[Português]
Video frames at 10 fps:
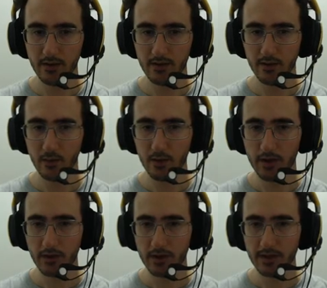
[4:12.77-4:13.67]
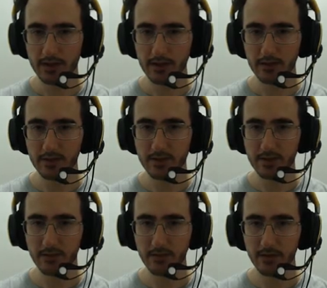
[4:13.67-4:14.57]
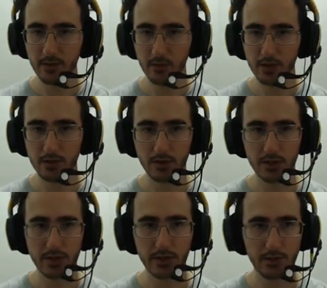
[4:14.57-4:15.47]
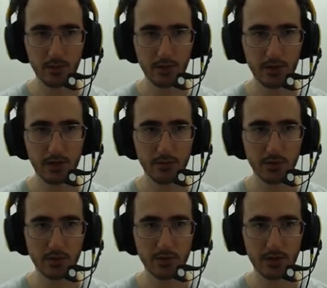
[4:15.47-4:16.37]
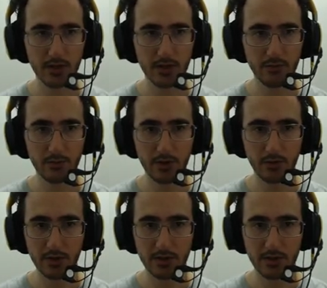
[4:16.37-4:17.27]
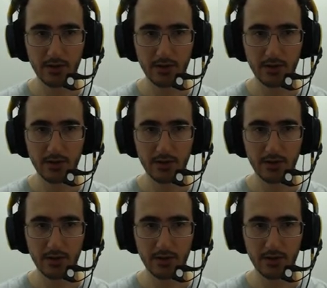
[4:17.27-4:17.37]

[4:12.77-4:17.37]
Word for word: um anel da restauração e uma tocha. Que poderemos usar aí futuramente.